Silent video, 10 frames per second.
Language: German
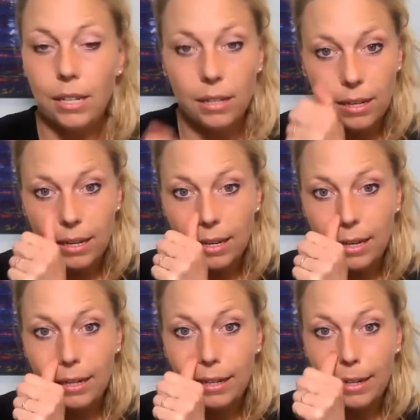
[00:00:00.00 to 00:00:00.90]
in
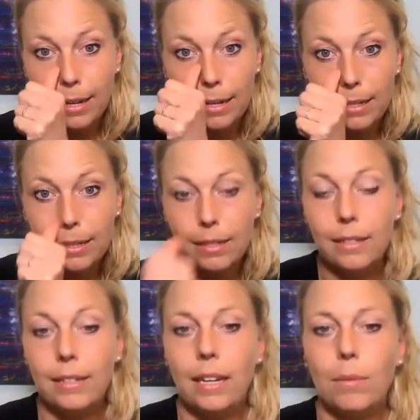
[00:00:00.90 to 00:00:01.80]
ein kleines
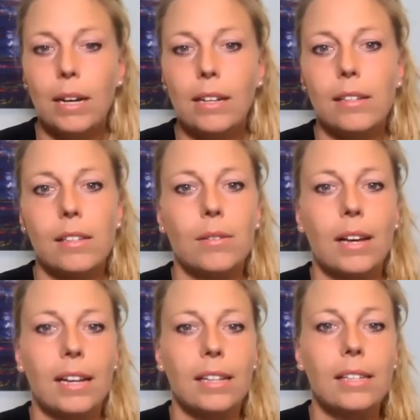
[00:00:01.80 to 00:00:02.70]
Thema, das
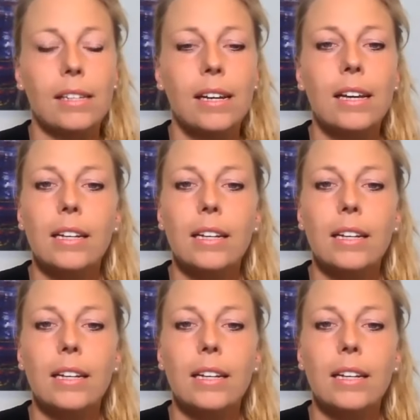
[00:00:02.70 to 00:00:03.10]
heißt